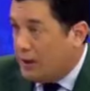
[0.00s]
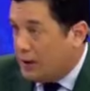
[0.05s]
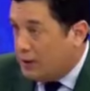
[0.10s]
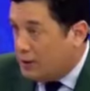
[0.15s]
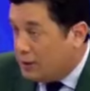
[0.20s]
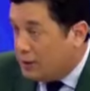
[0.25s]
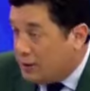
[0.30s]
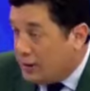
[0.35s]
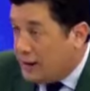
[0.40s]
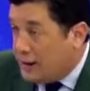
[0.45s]
habrá
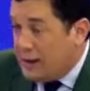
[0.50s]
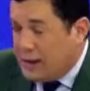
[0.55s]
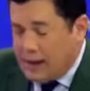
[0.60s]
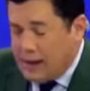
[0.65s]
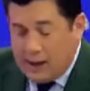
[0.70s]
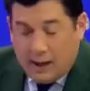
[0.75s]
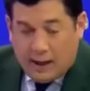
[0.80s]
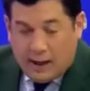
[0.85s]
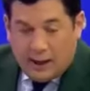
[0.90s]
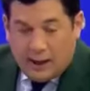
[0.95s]
una
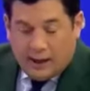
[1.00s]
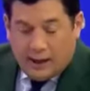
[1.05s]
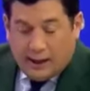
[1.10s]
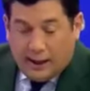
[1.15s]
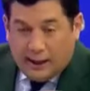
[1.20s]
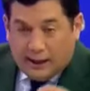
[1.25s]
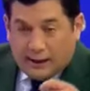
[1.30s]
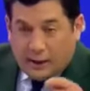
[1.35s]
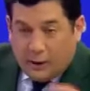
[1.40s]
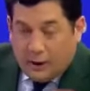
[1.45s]
condena,
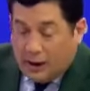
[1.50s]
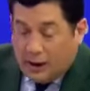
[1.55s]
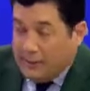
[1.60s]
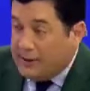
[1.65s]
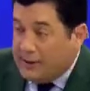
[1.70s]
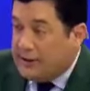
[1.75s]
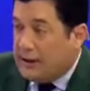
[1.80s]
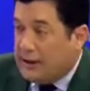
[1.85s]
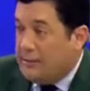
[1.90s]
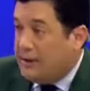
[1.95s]
eh,
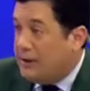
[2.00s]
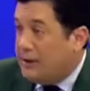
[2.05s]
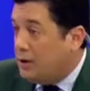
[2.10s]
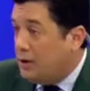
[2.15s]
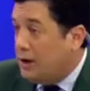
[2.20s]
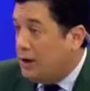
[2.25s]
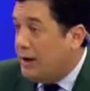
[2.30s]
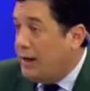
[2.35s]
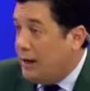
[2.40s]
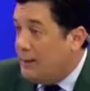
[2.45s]
seguramente a
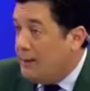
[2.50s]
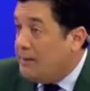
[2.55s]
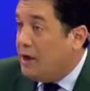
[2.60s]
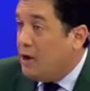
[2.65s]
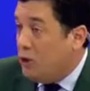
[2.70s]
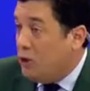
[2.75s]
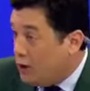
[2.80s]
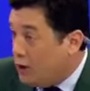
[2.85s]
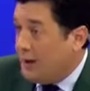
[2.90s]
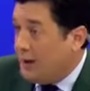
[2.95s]
México le irá
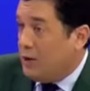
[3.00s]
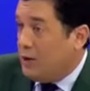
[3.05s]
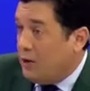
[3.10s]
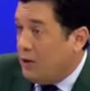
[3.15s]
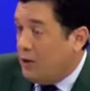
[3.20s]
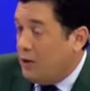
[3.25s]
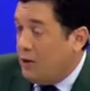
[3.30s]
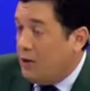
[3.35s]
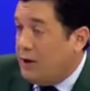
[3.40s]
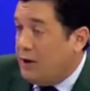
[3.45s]
mejor que a
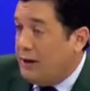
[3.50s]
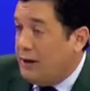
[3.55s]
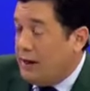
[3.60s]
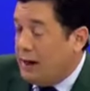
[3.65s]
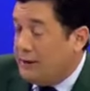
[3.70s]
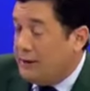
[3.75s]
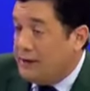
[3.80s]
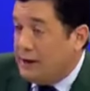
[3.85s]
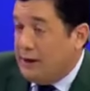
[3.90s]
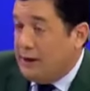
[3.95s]
Ecuador en
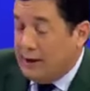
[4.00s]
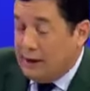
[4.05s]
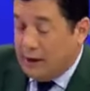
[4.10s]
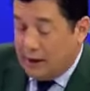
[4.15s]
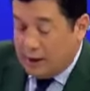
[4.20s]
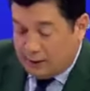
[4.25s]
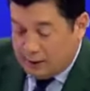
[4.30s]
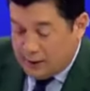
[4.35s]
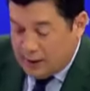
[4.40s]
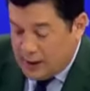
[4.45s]

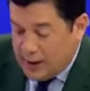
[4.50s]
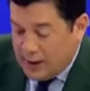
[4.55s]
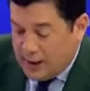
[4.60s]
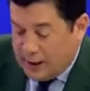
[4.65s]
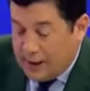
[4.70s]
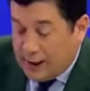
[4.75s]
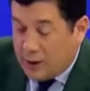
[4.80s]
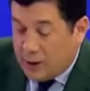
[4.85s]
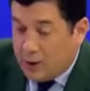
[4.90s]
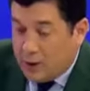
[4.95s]

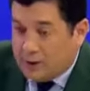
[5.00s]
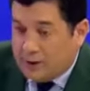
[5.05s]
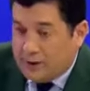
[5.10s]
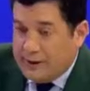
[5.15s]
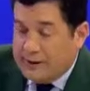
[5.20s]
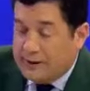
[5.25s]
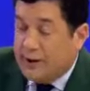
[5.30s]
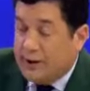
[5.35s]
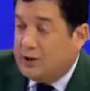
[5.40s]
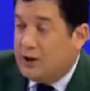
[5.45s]
la
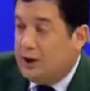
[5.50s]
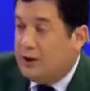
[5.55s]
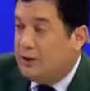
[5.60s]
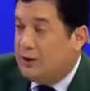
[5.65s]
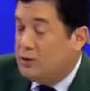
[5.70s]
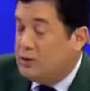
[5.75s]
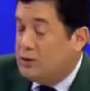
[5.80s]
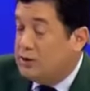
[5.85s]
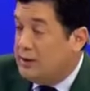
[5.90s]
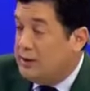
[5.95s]
Corte
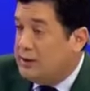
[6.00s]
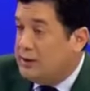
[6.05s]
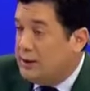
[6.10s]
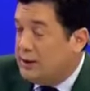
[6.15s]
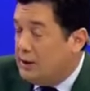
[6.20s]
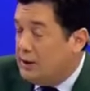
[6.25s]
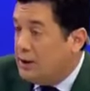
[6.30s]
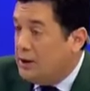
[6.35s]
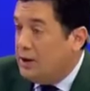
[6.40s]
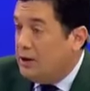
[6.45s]
Internacional de
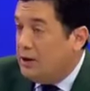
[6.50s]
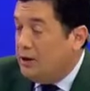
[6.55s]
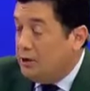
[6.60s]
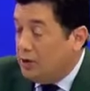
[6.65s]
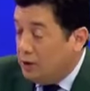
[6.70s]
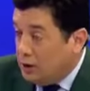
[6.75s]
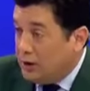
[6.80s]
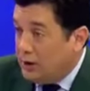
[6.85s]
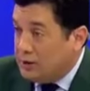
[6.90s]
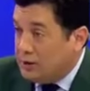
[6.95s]
Justicia.
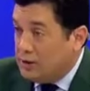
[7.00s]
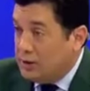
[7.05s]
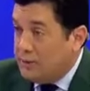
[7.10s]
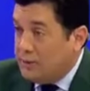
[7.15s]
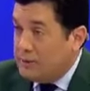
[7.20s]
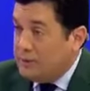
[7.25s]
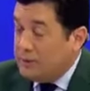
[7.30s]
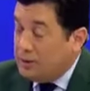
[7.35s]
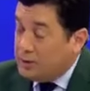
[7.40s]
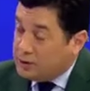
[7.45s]
Yo lo que le
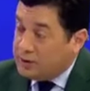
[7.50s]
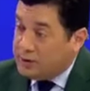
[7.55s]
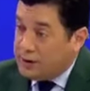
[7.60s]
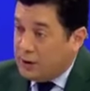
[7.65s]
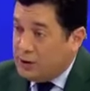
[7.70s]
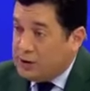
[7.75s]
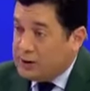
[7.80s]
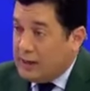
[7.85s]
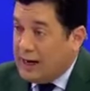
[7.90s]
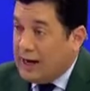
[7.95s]
estoy preguntando es
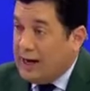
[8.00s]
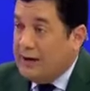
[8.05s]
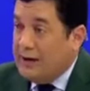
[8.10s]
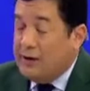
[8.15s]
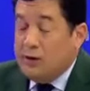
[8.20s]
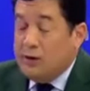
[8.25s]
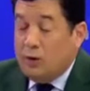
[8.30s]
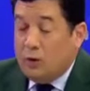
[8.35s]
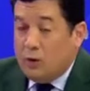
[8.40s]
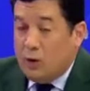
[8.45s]
otra cosa.
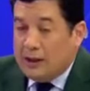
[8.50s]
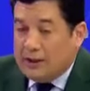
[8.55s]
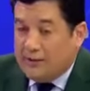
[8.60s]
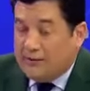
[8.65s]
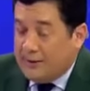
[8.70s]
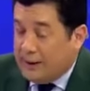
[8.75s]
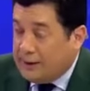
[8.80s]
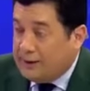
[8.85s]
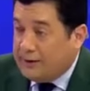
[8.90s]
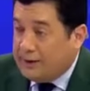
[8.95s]
No
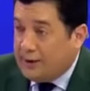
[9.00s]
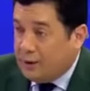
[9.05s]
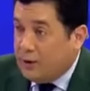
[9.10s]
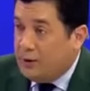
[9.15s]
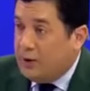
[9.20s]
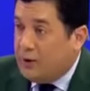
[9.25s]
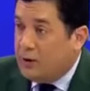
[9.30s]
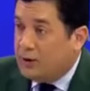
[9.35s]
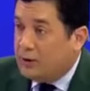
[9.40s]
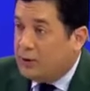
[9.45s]
hace falta
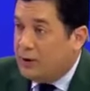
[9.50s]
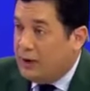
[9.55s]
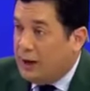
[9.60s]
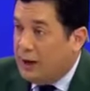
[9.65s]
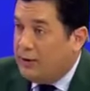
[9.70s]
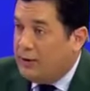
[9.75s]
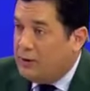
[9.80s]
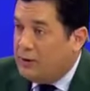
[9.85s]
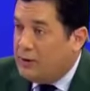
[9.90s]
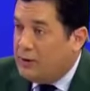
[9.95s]
que un
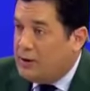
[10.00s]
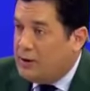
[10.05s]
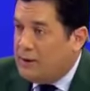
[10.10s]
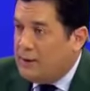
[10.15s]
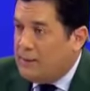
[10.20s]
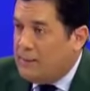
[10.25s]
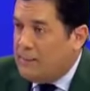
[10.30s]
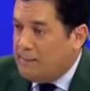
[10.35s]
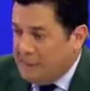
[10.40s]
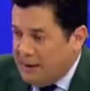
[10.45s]
ecuatoriano
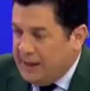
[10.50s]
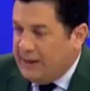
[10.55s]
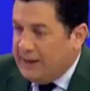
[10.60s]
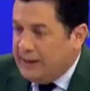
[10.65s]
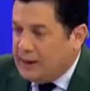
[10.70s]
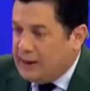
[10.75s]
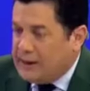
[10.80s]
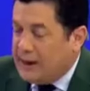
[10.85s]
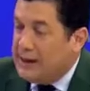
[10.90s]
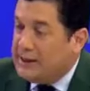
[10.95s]

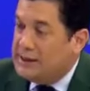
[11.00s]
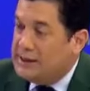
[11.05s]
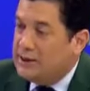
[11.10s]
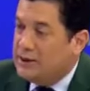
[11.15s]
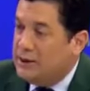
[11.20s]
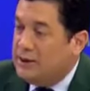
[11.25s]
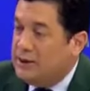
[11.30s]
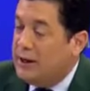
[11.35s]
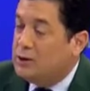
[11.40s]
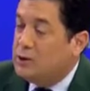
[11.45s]
pida que le
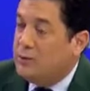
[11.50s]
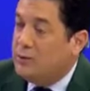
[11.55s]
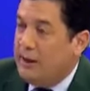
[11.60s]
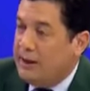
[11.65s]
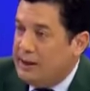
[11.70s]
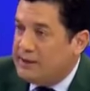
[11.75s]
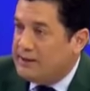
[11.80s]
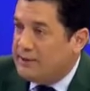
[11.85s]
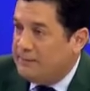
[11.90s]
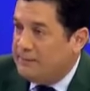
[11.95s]
sancionen a su
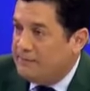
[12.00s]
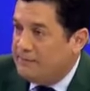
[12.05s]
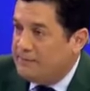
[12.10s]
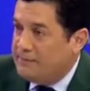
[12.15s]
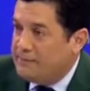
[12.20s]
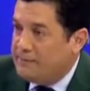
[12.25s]
país.